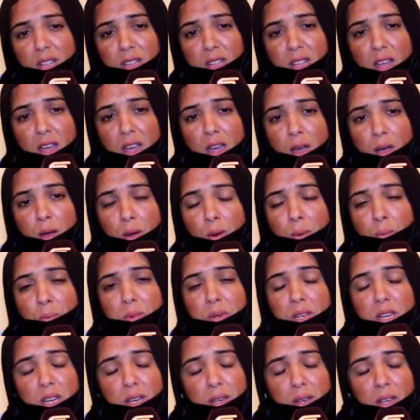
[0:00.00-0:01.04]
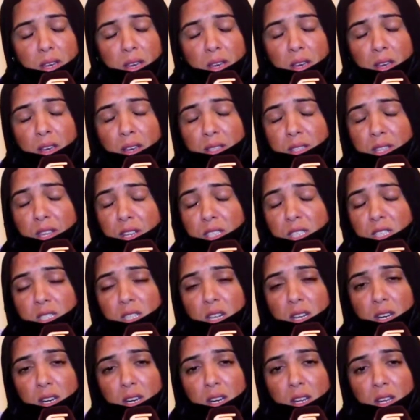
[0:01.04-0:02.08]
الله منين
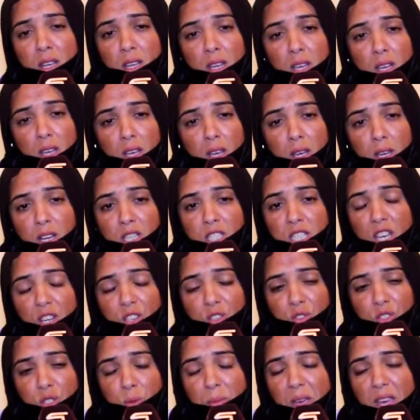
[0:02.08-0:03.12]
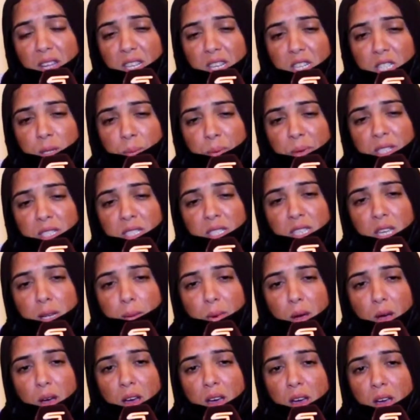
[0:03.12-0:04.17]
درت اكتشفت مع ديك سبع سنين
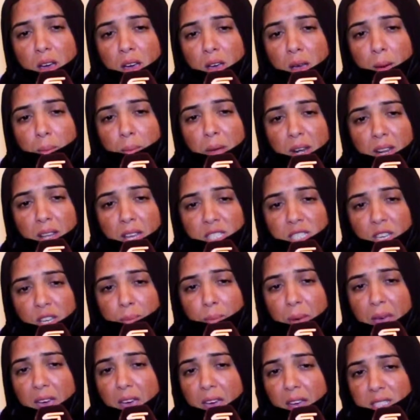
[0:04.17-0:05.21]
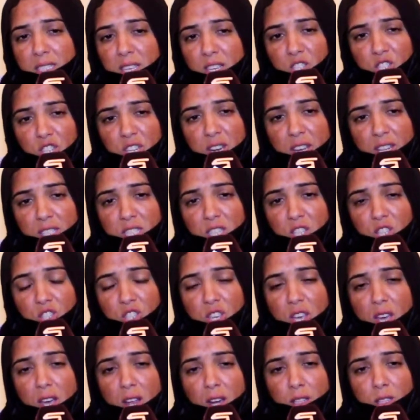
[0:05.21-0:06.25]
ما ما لقيت معاه حتى شي
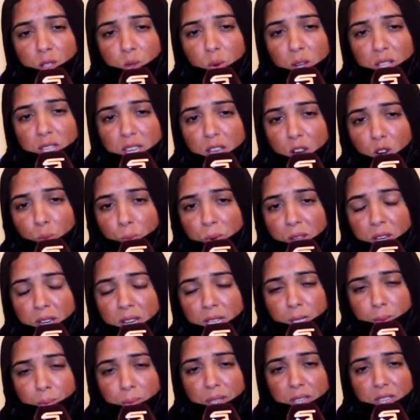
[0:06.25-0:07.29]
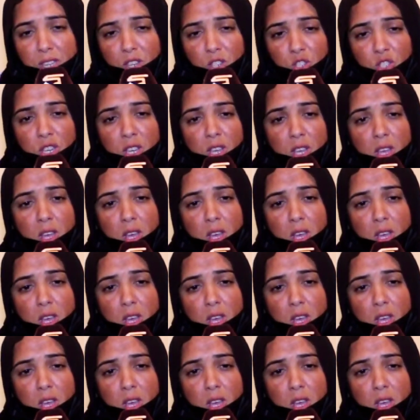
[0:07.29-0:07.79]
نتيجه الدواء ديالو ما ناسبنيش